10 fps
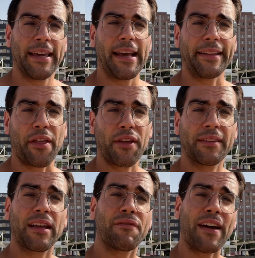Y te
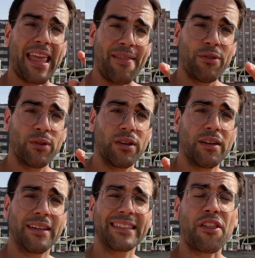acepta fallando,
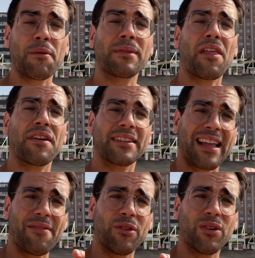te acepta
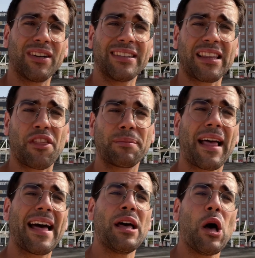acertando, te
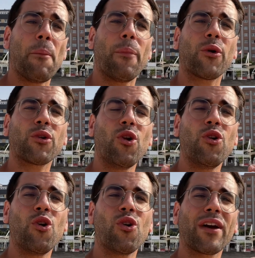acepta por
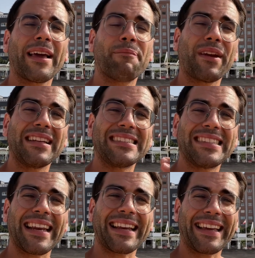lo por el
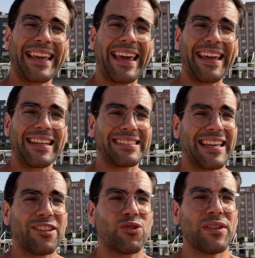ser que eres.
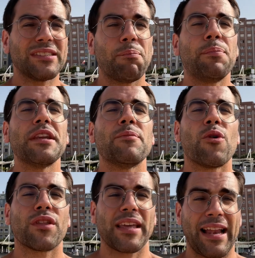Esto es
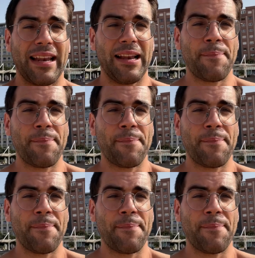primordial.